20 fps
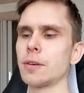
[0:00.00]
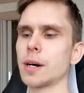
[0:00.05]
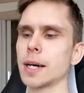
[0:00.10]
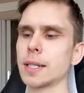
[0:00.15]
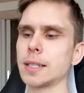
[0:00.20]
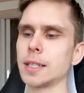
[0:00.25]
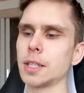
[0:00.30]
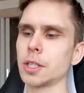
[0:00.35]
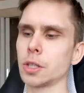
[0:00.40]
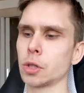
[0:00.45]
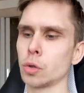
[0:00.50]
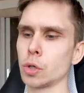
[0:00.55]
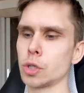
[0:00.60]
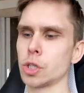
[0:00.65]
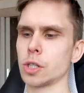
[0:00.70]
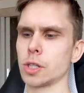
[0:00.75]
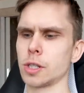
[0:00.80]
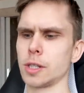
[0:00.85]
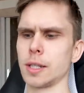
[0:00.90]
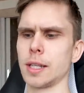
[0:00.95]
вы хотите
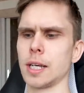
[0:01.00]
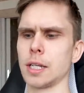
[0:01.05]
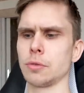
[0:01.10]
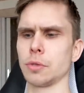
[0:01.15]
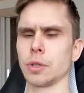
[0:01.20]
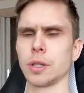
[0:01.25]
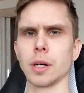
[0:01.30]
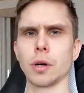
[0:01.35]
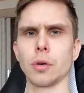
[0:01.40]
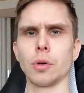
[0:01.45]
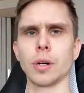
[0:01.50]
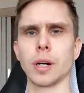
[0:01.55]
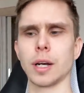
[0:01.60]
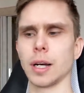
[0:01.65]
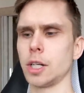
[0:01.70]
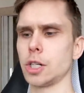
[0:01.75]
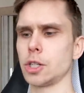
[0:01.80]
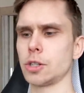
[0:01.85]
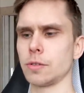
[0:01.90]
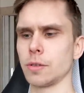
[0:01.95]
точно съедать вот такое
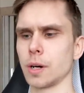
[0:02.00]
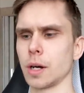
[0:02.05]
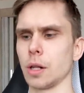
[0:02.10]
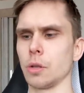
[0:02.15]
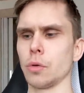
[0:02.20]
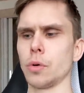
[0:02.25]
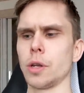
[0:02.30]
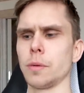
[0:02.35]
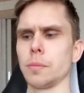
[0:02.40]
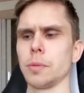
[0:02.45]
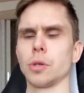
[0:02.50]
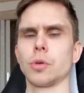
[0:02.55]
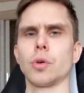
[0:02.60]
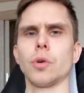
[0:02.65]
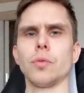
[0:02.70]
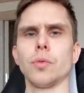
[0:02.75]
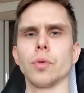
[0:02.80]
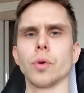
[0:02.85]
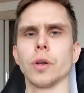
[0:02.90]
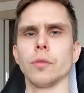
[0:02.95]
количество калорий,
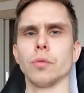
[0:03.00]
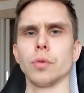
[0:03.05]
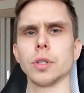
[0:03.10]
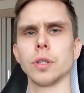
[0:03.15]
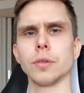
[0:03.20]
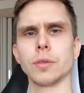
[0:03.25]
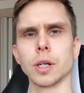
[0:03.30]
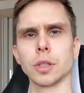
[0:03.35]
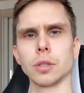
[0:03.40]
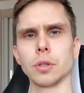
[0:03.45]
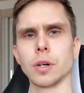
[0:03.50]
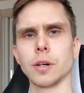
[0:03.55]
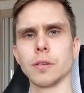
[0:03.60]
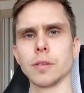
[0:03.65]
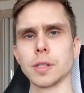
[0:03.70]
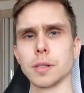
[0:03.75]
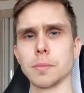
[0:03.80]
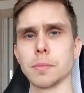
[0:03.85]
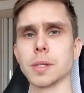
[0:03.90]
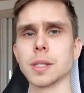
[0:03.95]
белков, углеводов, которые
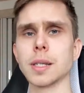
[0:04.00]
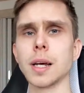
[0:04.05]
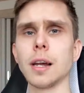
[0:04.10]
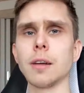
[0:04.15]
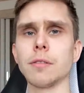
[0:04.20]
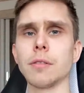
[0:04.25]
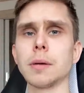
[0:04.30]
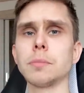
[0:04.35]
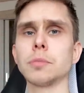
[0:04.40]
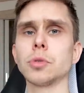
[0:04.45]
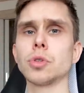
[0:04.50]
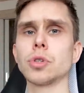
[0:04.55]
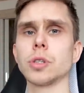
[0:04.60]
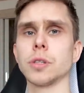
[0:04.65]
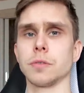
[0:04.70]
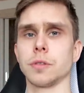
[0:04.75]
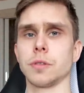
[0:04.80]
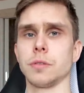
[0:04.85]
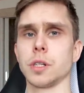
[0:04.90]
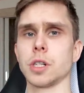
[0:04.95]
вы записали, вам
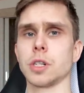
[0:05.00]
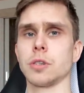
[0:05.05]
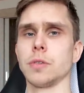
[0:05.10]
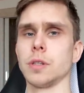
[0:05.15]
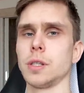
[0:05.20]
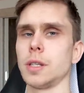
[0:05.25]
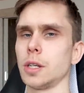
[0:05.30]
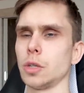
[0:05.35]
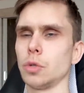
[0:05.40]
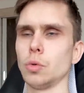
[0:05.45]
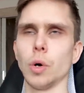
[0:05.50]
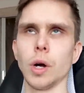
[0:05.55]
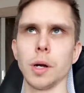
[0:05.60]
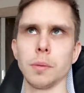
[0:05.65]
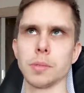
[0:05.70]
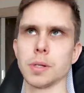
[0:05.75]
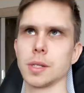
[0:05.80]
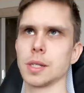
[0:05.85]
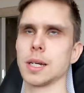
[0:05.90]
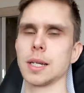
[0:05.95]
нужно взвешивать еду
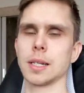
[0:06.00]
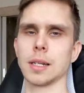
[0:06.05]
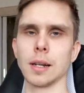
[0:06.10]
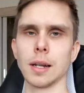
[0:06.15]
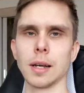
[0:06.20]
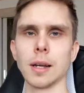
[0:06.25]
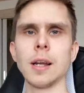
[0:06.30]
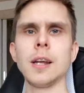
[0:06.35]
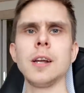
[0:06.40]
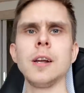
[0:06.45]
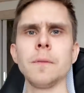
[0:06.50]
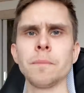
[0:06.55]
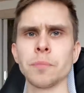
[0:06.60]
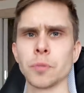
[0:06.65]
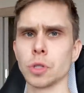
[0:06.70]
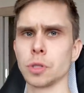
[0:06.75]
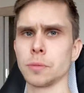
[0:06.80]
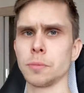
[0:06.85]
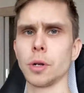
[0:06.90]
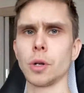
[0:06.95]
обязательно.
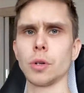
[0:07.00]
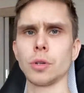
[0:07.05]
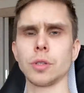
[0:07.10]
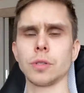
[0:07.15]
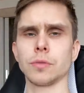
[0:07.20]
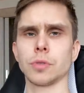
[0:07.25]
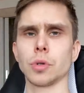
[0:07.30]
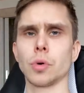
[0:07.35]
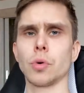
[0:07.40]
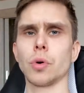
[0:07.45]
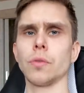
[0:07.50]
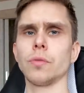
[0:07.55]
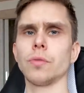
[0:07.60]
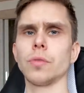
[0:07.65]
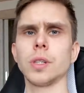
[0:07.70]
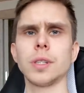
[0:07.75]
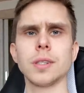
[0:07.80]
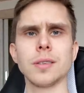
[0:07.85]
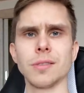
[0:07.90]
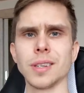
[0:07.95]
То есть берете в сухом
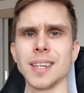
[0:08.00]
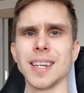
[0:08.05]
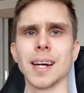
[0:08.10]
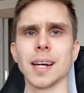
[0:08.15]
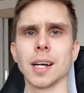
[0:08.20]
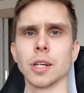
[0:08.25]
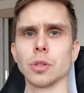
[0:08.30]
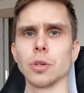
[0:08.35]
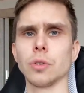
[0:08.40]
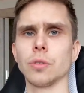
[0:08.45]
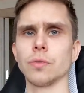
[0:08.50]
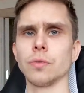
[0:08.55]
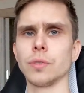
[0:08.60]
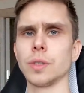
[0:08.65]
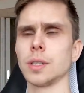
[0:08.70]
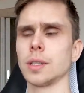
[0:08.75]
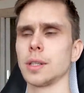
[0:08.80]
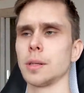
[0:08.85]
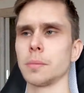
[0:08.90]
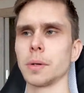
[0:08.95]
виде, в неготовом
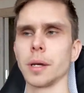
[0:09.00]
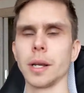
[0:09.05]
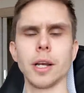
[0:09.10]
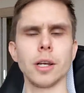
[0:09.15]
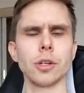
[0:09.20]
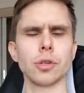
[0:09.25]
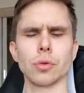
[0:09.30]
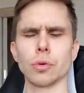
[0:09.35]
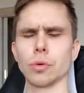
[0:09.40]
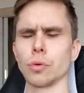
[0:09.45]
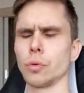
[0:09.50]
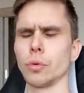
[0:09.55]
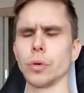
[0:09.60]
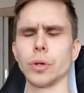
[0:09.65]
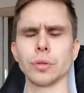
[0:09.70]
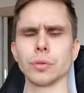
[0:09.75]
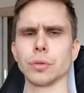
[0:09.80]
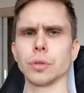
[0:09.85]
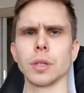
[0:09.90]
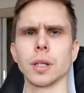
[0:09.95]
виде, там гречку,
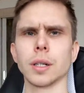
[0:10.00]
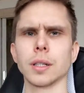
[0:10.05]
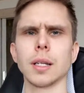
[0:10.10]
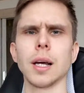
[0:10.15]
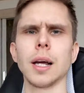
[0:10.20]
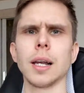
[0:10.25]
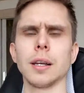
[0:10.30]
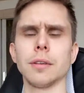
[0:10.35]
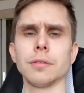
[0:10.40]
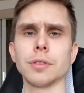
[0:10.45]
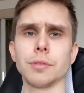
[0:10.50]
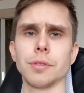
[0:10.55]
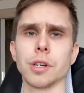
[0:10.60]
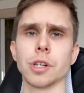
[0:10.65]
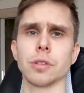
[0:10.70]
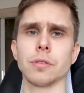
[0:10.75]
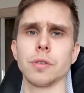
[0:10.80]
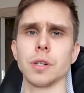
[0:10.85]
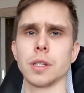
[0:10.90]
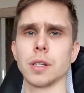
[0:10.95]
курицу и так далее, и
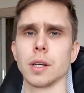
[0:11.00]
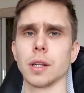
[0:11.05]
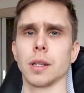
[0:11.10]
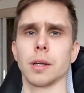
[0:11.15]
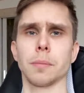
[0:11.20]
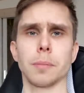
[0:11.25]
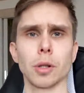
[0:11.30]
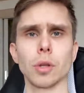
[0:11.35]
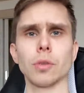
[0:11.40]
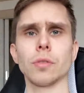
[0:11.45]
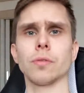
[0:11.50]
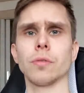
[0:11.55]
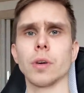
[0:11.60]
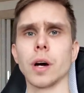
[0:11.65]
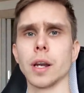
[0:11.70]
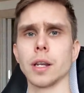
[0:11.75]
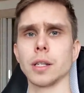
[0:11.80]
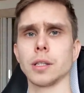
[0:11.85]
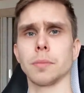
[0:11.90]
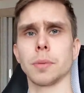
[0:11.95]
взвешиваете это, и потом
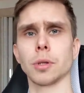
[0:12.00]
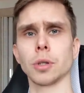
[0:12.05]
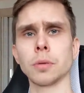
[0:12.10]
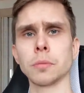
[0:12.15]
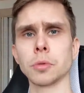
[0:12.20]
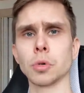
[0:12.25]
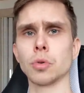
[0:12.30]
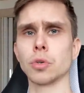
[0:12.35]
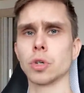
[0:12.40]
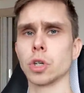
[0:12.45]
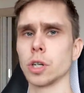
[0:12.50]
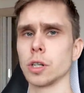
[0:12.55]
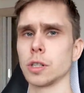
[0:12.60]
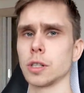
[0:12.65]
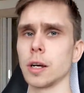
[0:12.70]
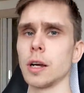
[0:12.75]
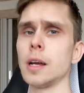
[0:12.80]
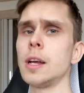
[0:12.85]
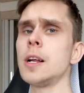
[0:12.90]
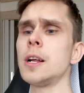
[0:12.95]
варите, потом
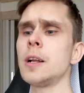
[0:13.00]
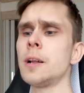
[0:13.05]
кушаете.